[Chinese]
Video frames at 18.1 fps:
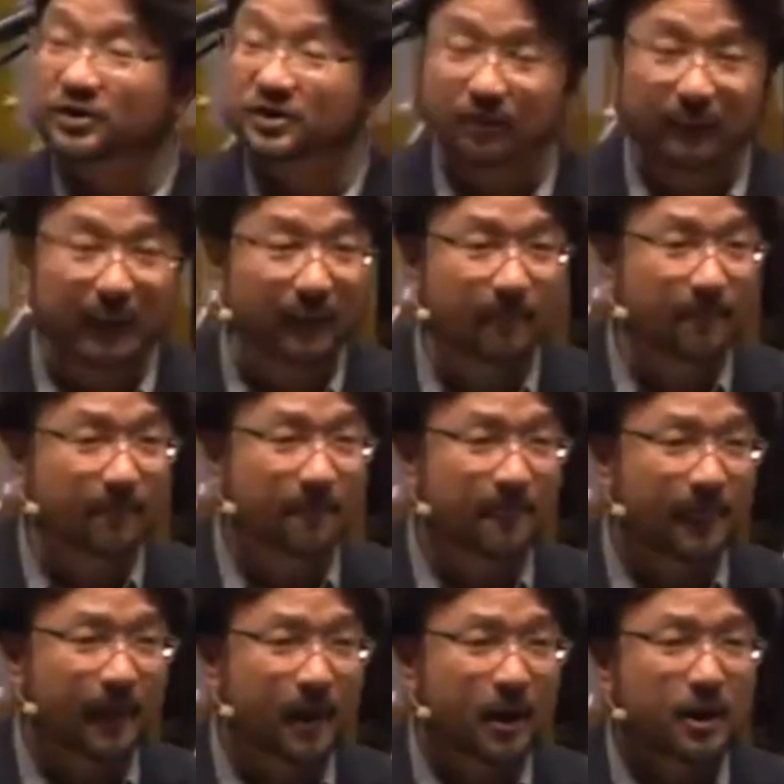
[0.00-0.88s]
什么？
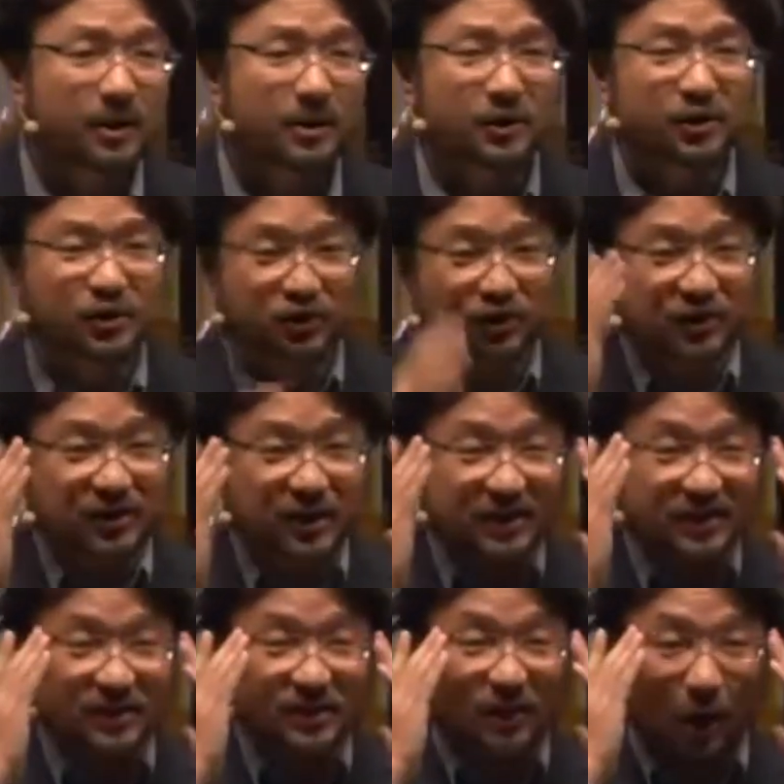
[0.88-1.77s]
你实在
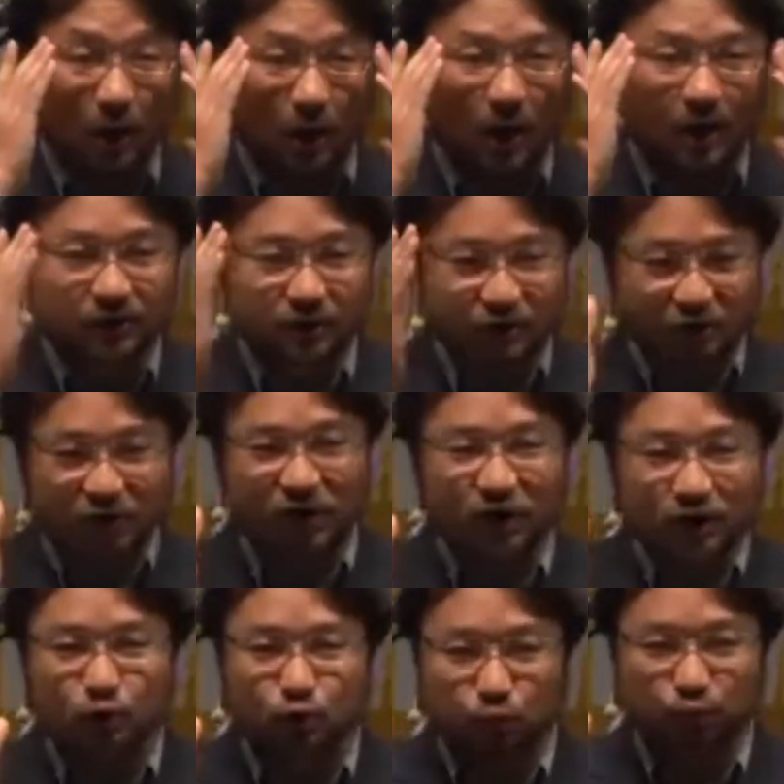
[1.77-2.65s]
是要很
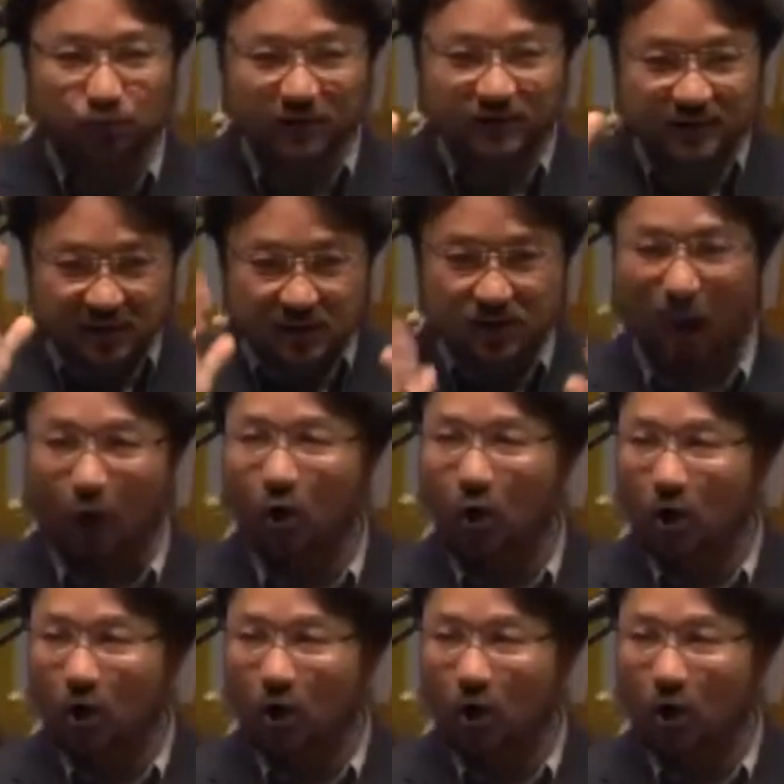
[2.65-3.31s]
清楚的知道